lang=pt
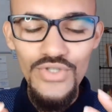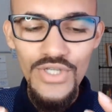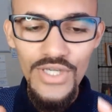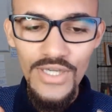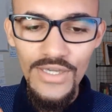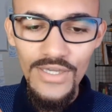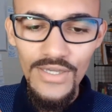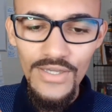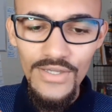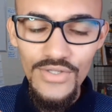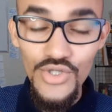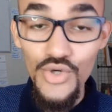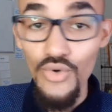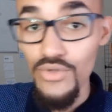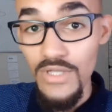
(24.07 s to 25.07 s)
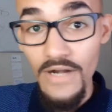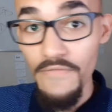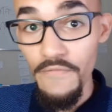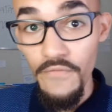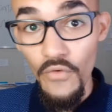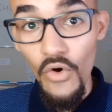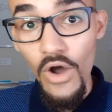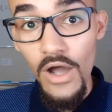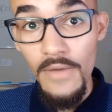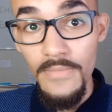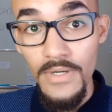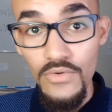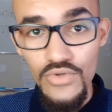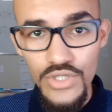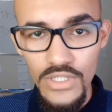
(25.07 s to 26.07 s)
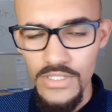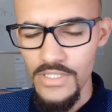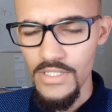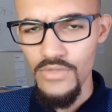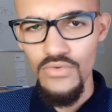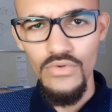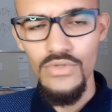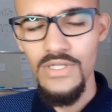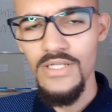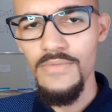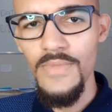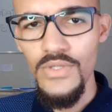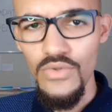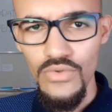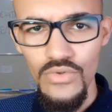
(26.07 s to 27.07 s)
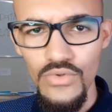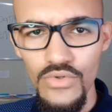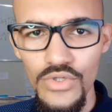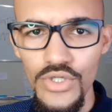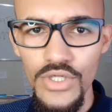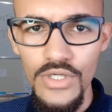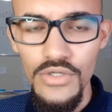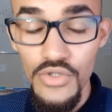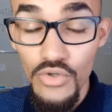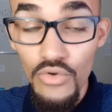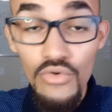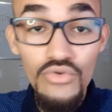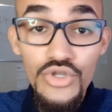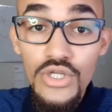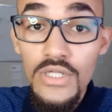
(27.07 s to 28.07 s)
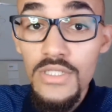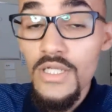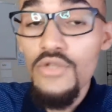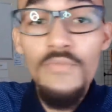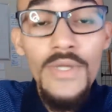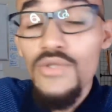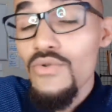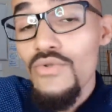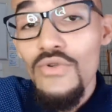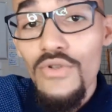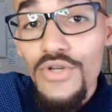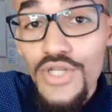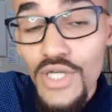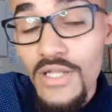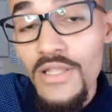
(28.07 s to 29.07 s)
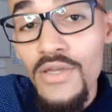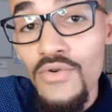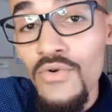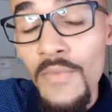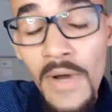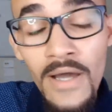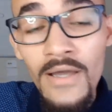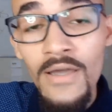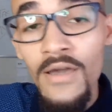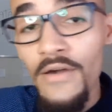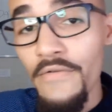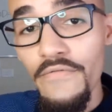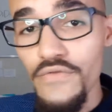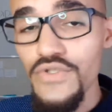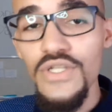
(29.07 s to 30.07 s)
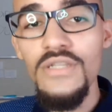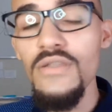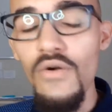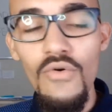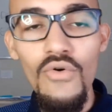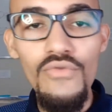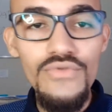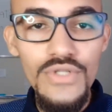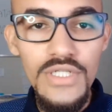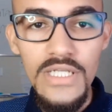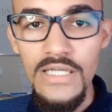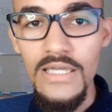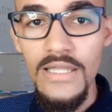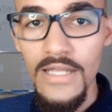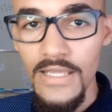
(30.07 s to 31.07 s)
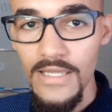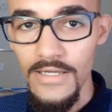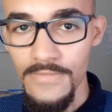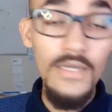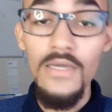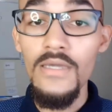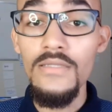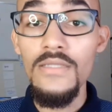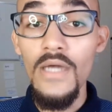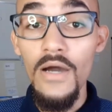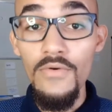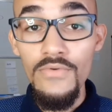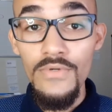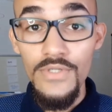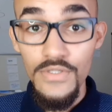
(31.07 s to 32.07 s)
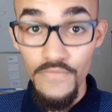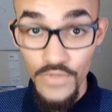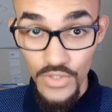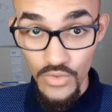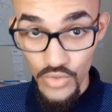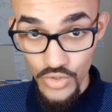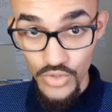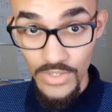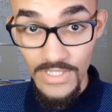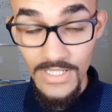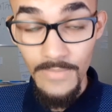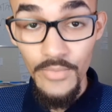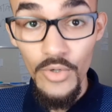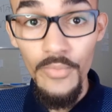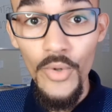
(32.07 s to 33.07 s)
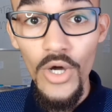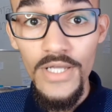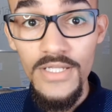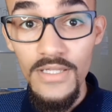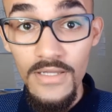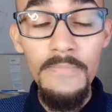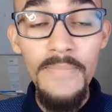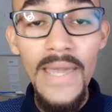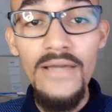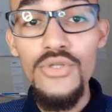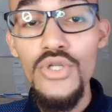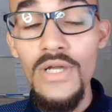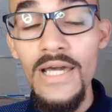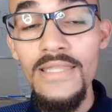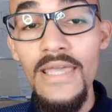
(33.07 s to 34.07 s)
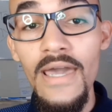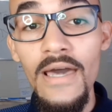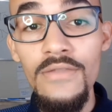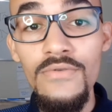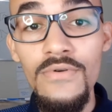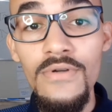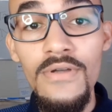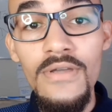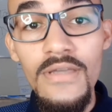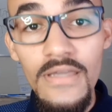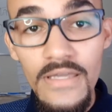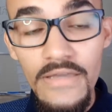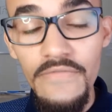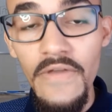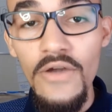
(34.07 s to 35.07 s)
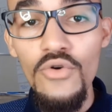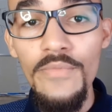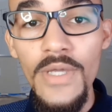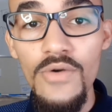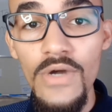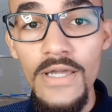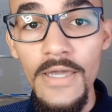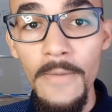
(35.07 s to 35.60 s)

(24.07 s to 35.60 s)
que de outra forma, utilizando outras metodologias ou utilizando metodologia nenhuma, você não conseguiria. Então, se você gostou dessa proposta, pegue o seu caderno e vem comigo aqui.